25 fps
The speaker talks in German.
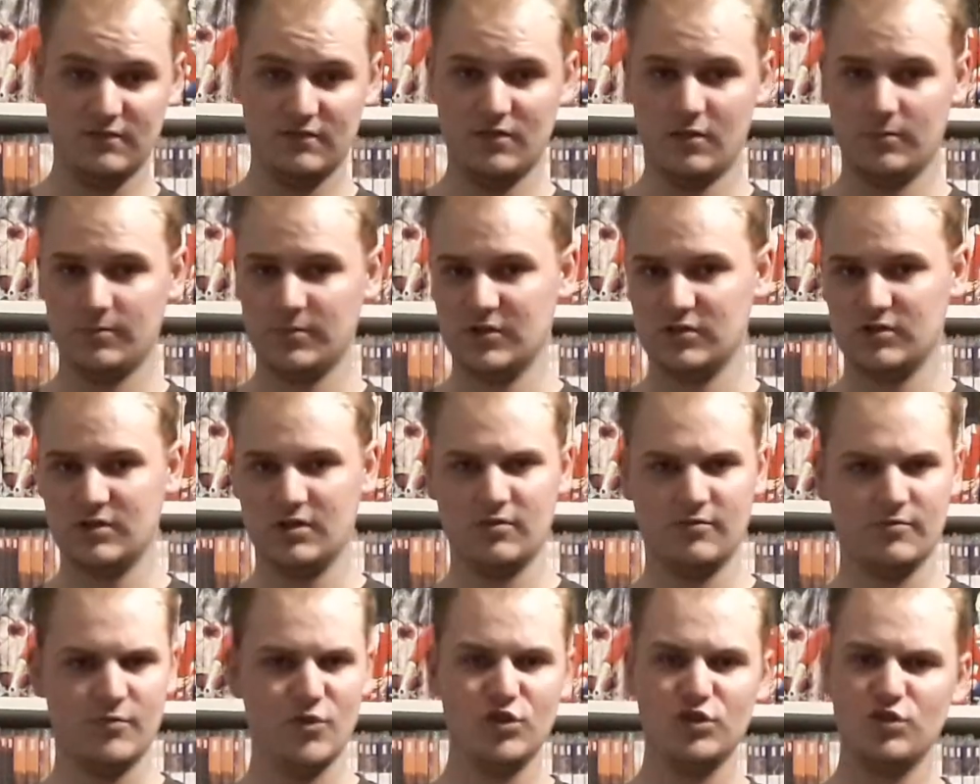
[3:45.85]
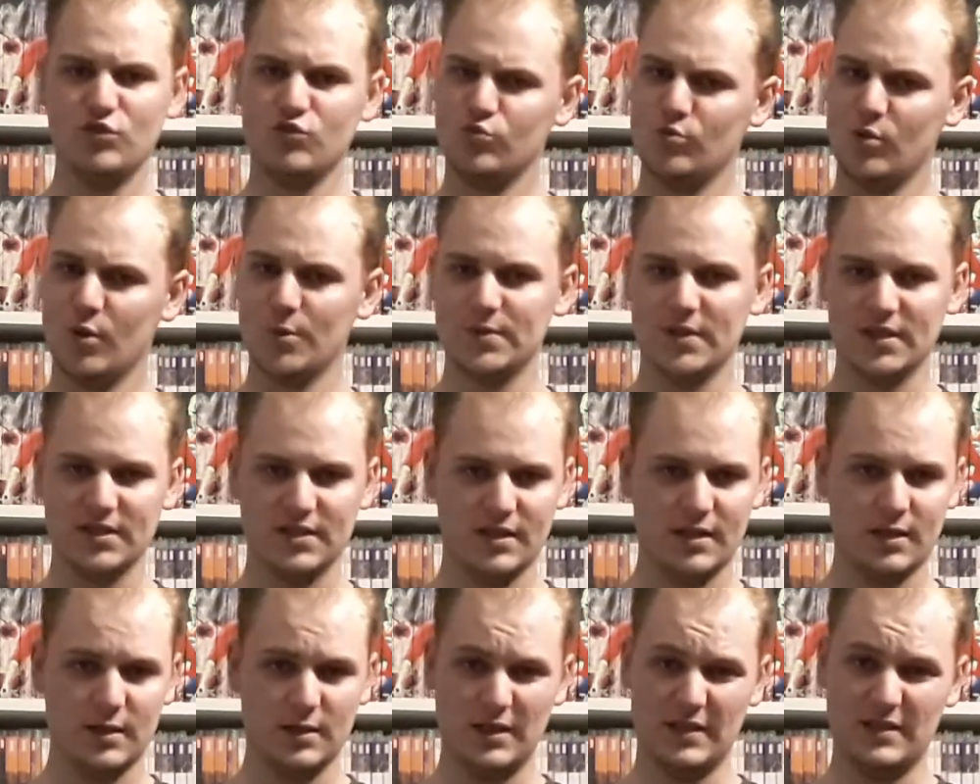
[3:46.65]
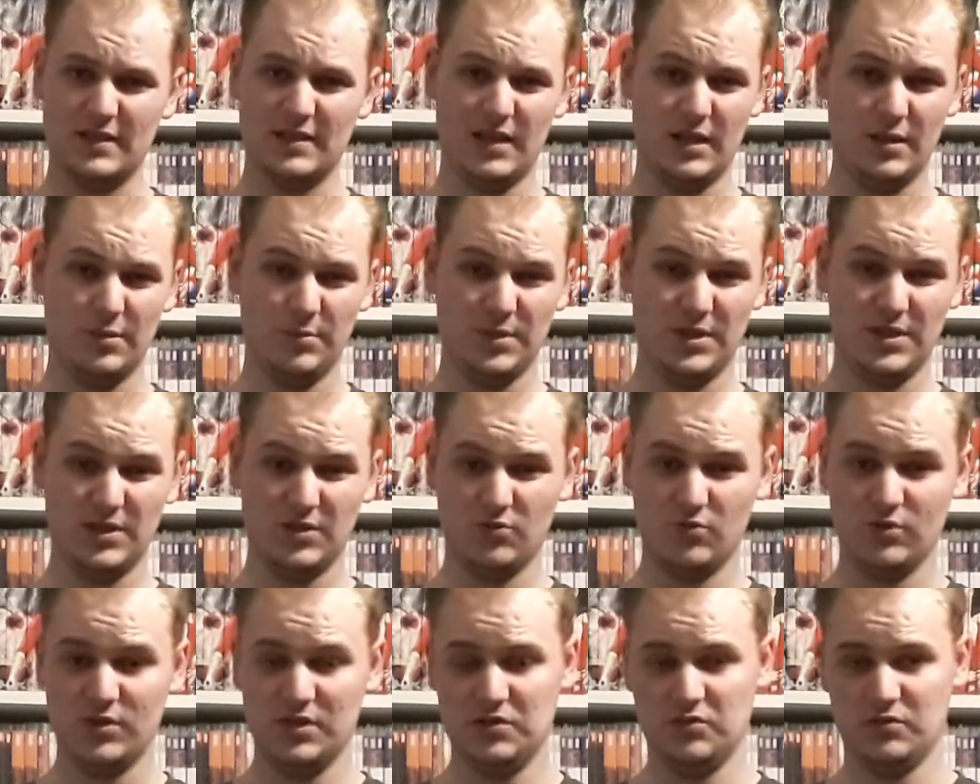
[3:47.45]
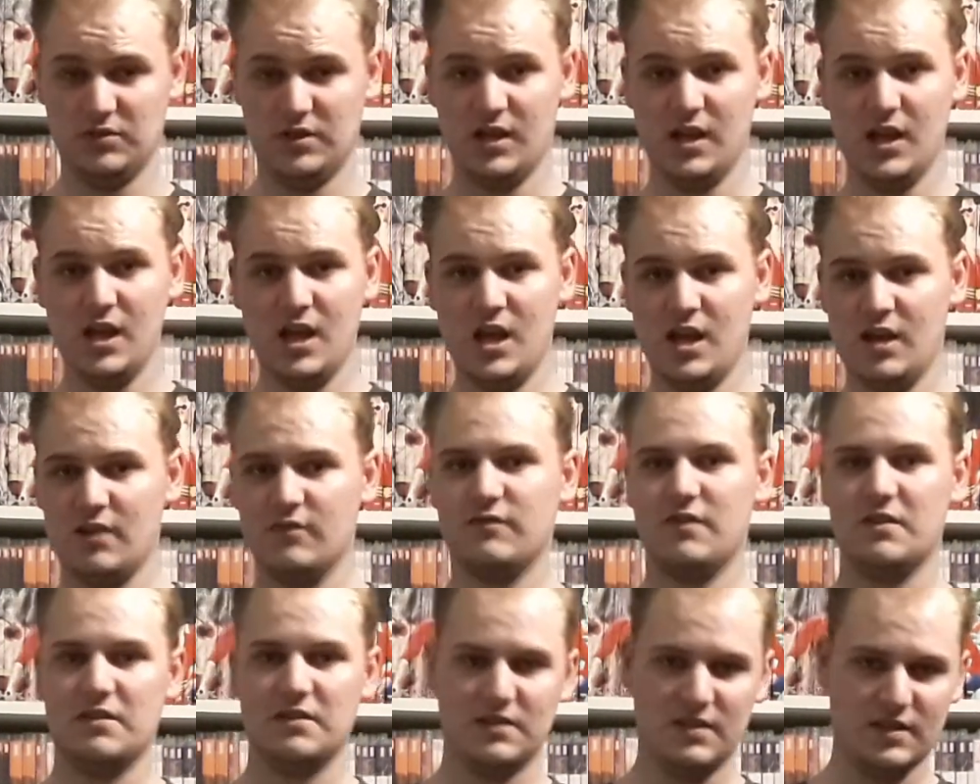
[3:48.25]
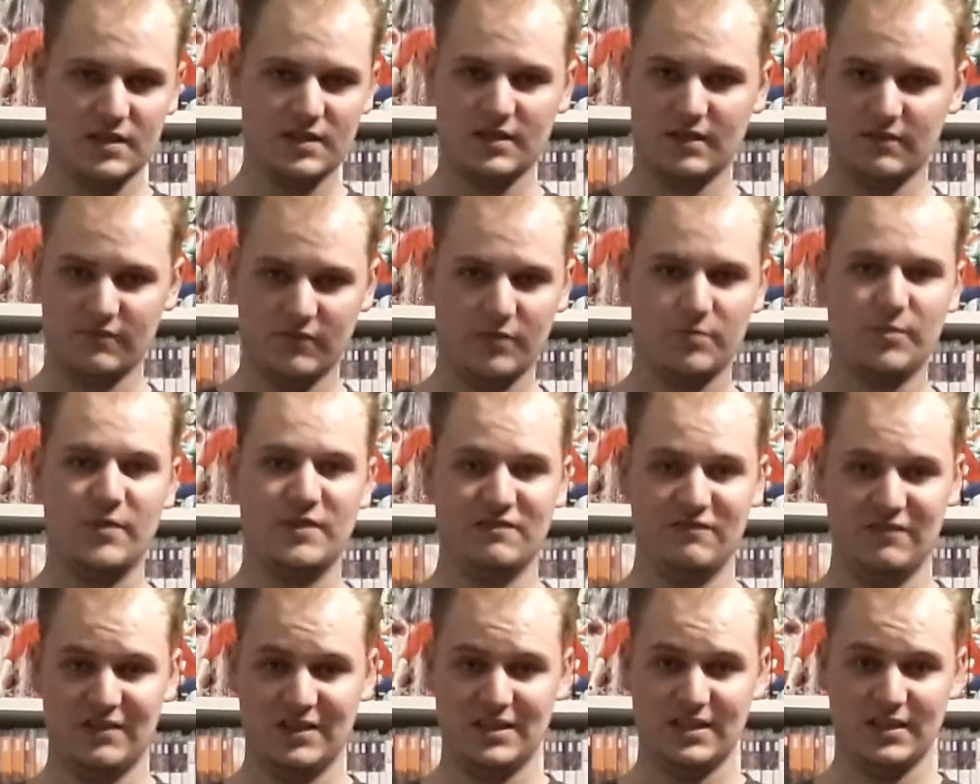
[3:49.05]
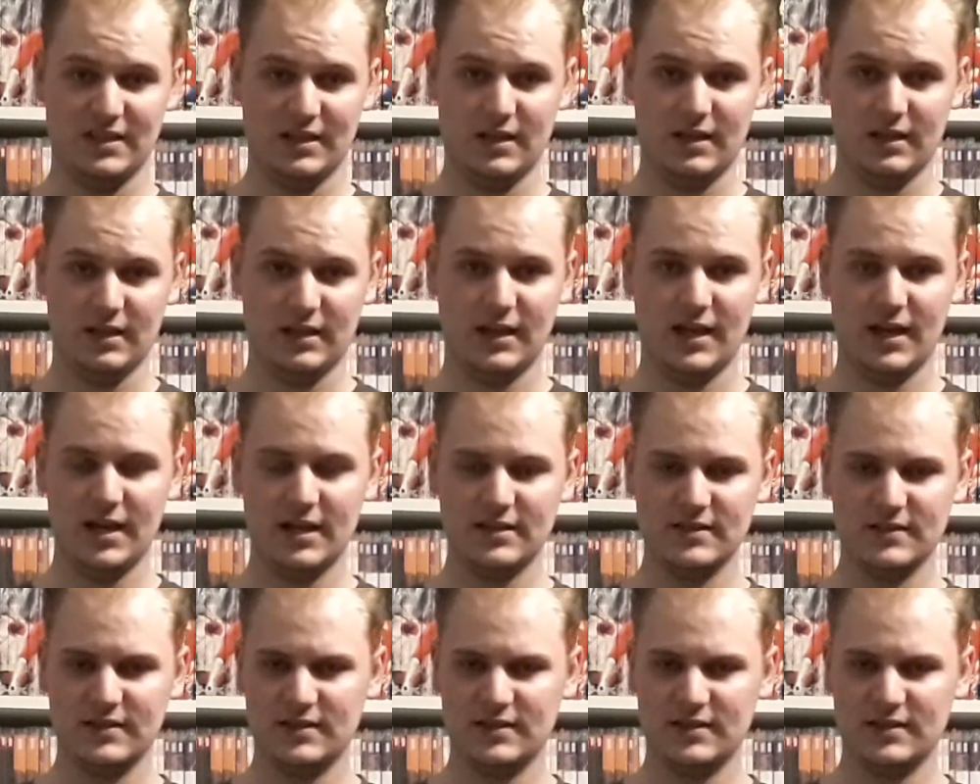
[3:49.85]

Ob ihr, mögt ihr überhaupt dann, dass es Animation ist oder findet ihr das einfach besser, wenn es real ist?